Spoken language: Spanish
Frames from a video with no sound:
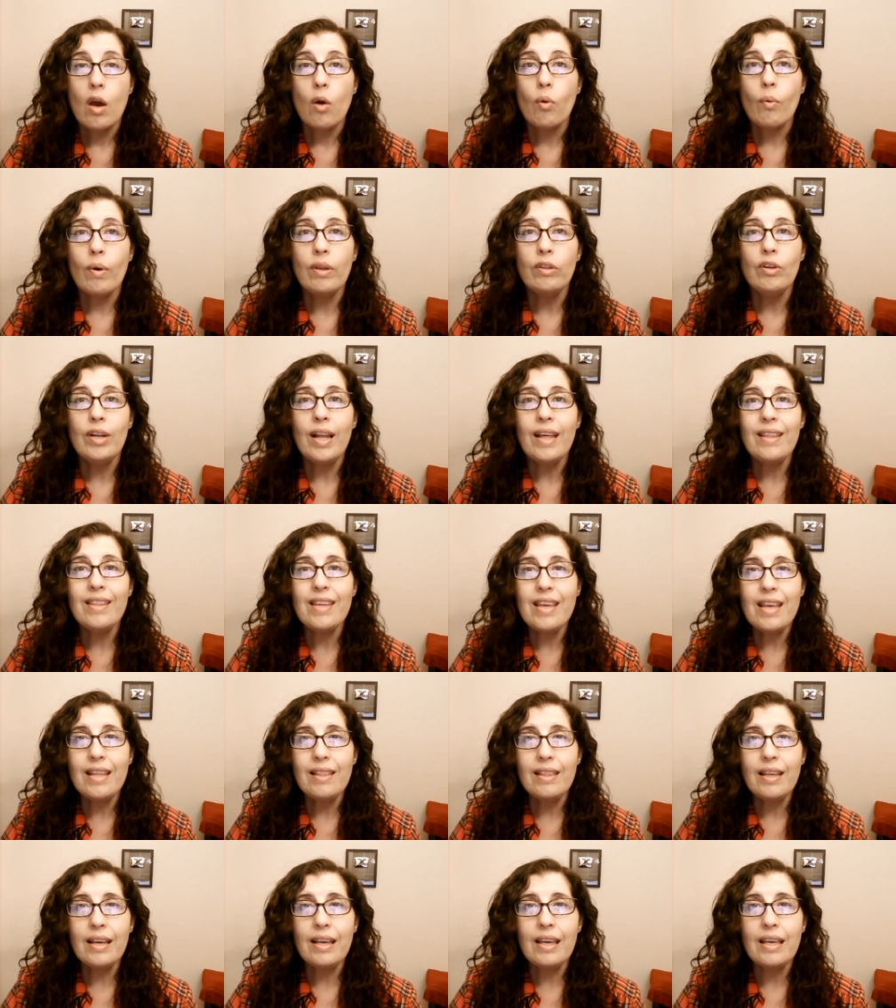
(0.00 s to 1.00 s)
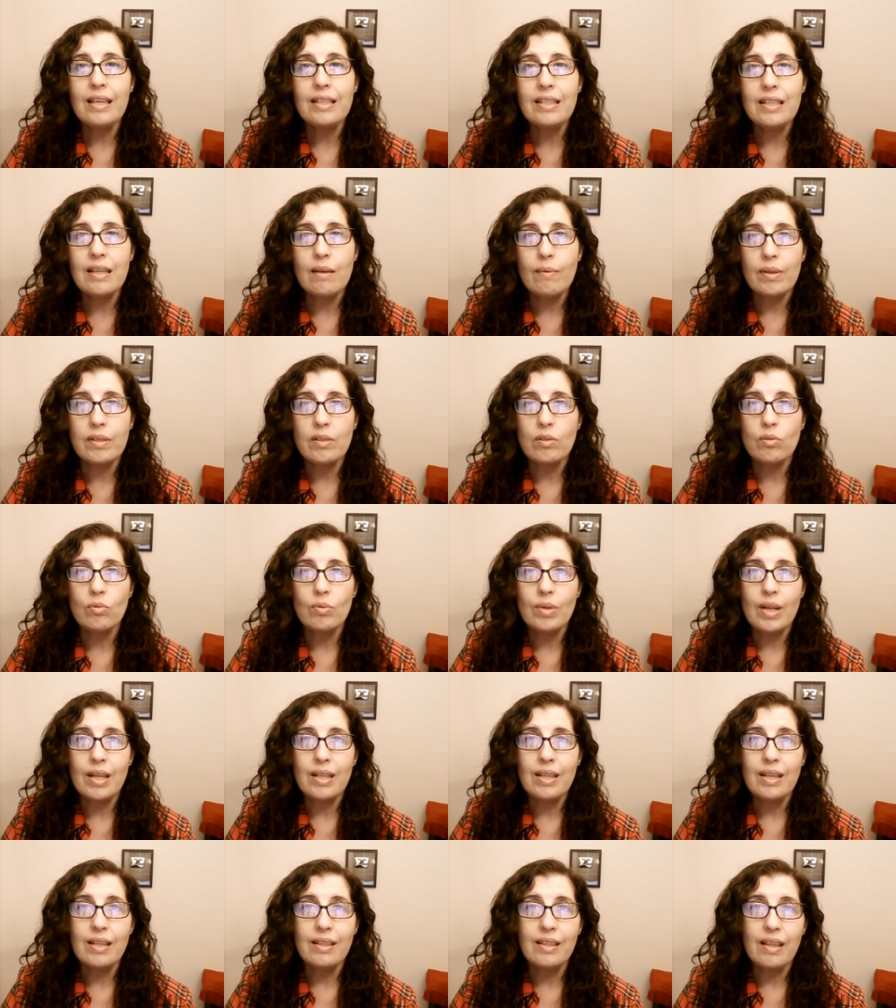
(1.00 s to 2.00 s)
Cuando la dieta que llevas es
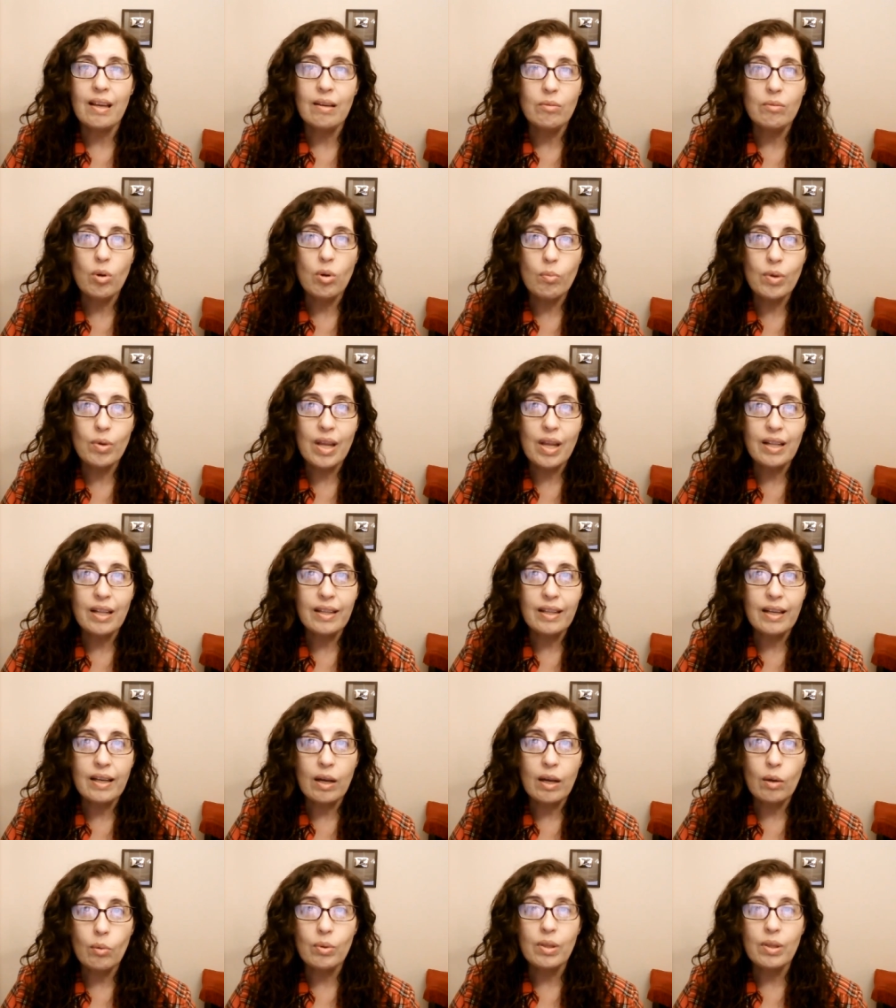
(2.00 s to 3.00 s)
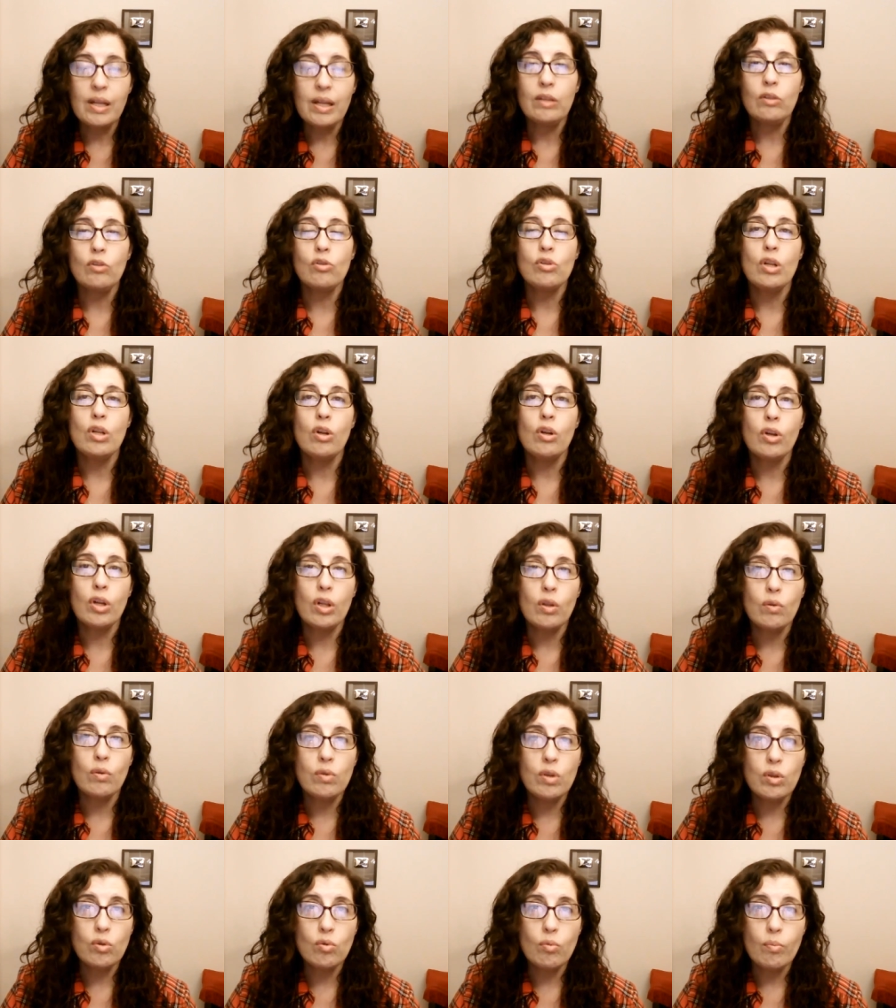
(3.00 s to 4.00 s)
una dieta no muy alta en carbohidratos y si los
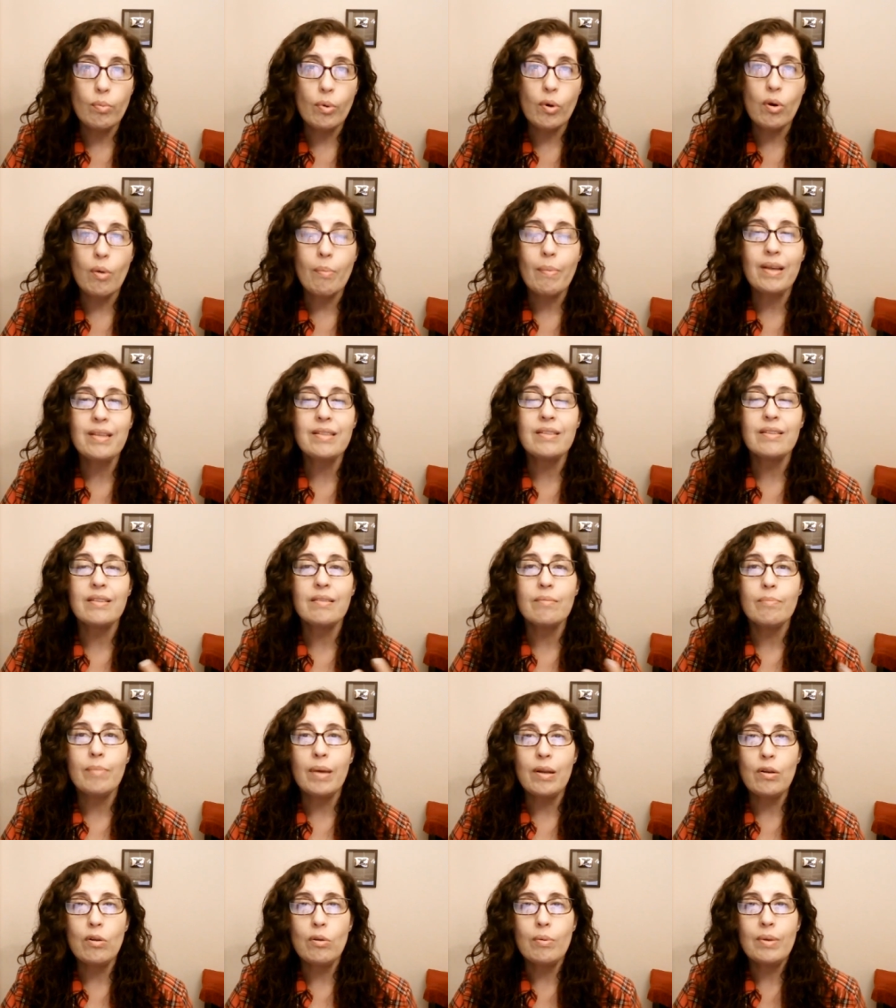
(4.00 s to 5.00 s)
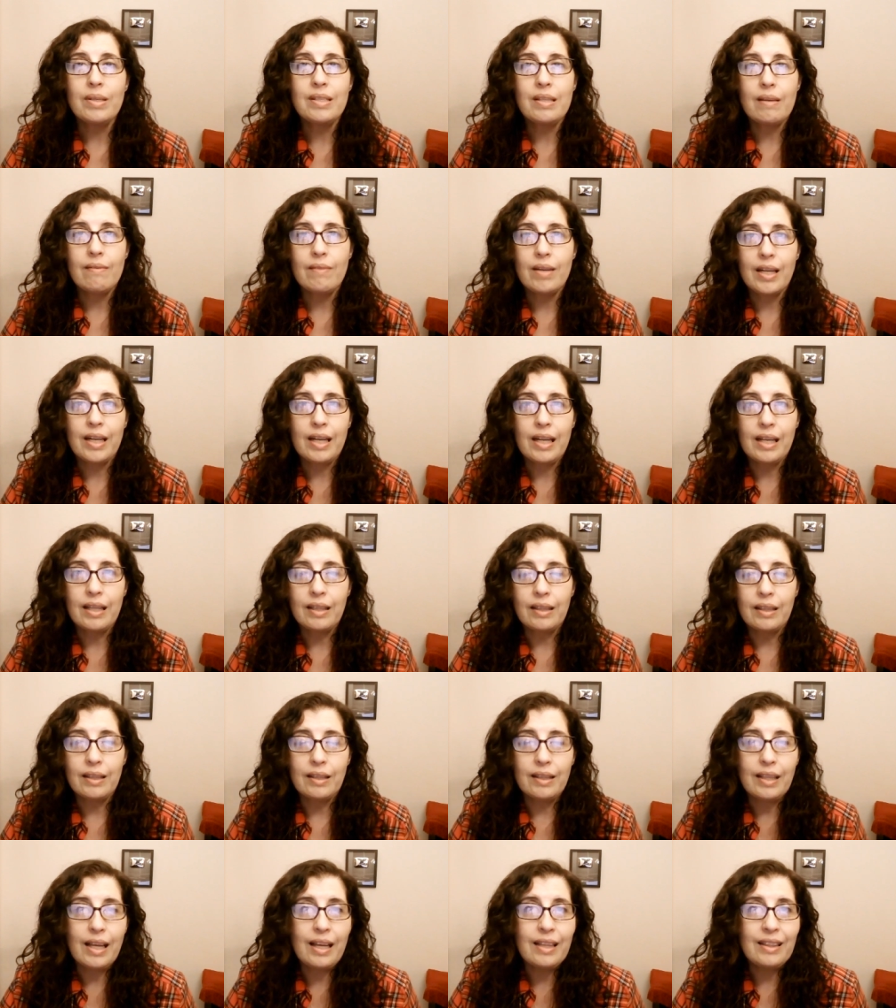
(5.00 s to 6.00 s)
reduces un poco más, no vas a ver
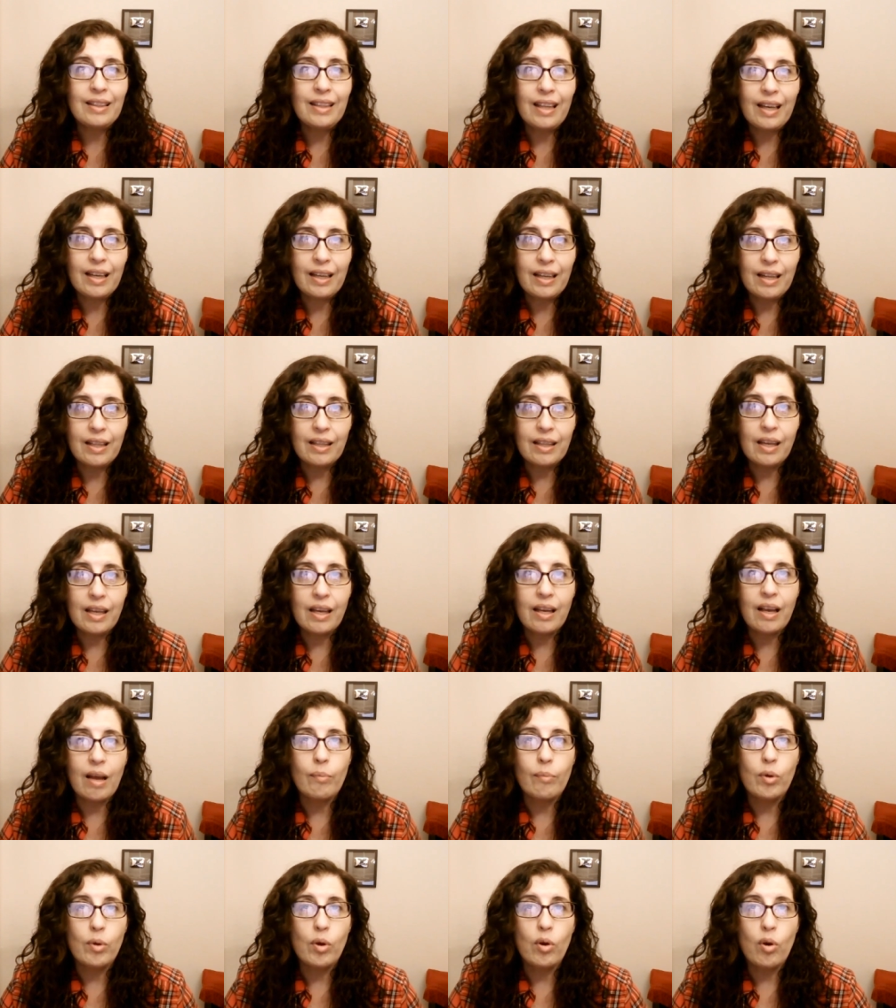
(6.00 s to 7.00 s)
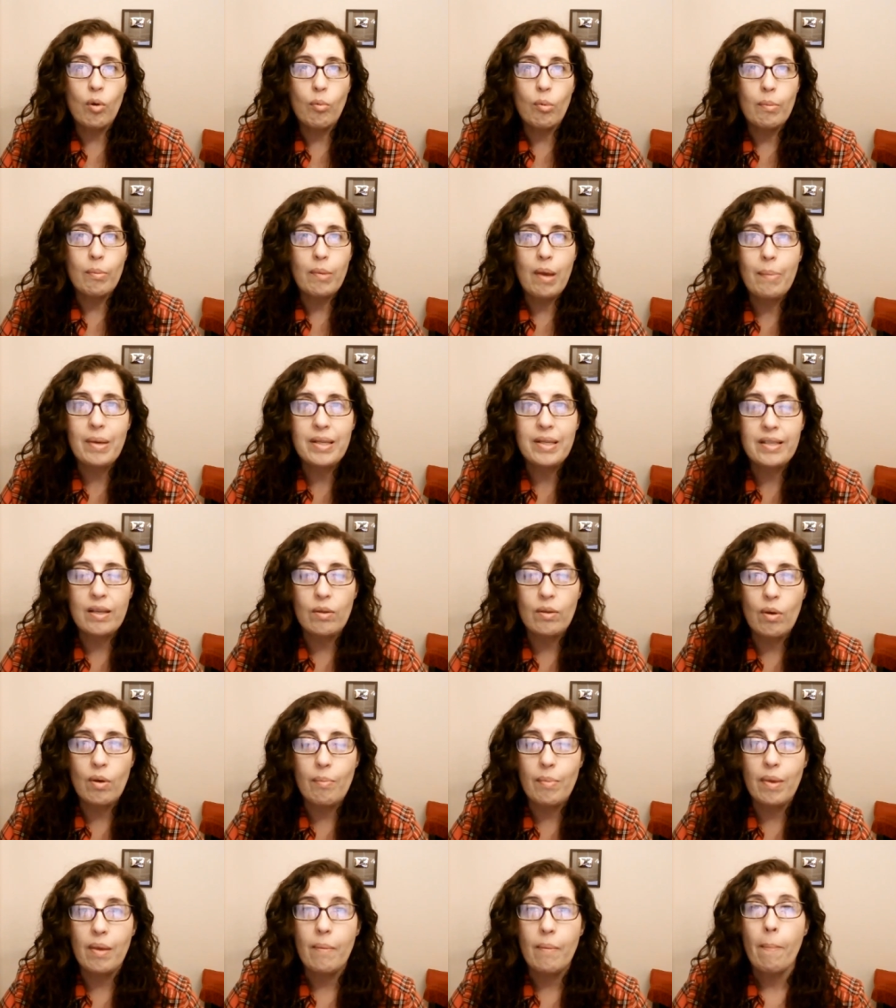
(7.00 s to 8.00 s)
tan, tan grandes cambios como me ha pasado
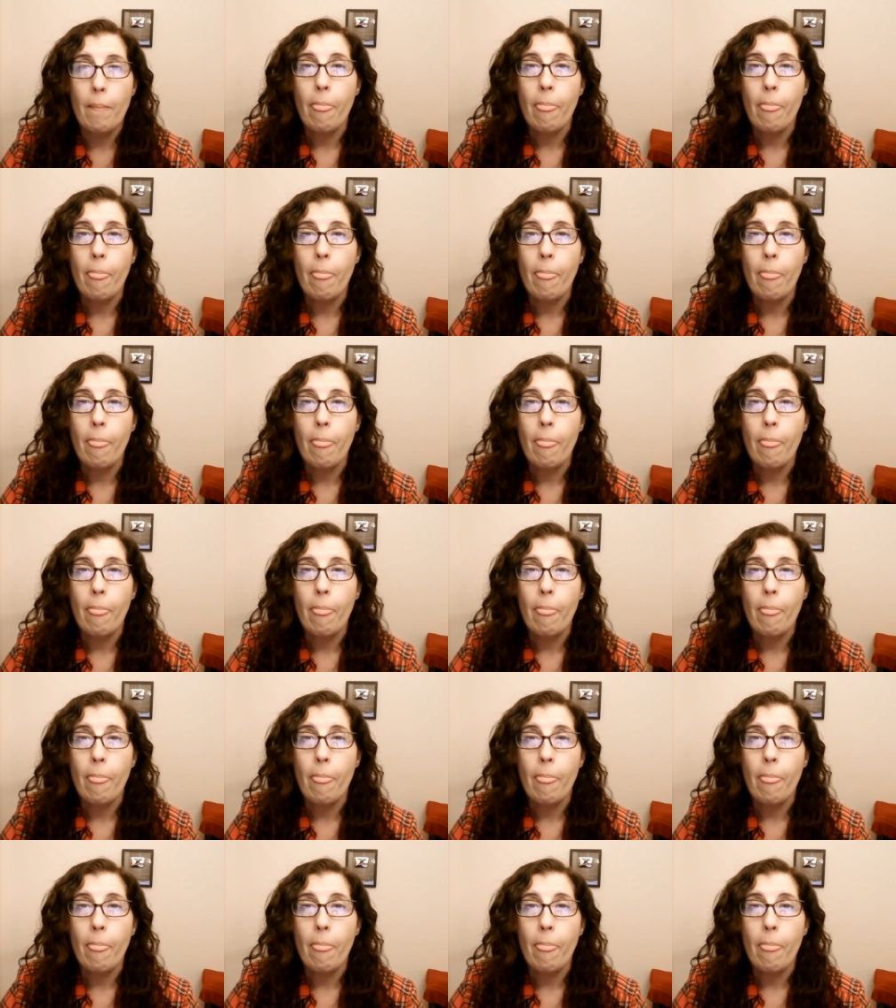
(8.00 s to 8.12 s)
a mí.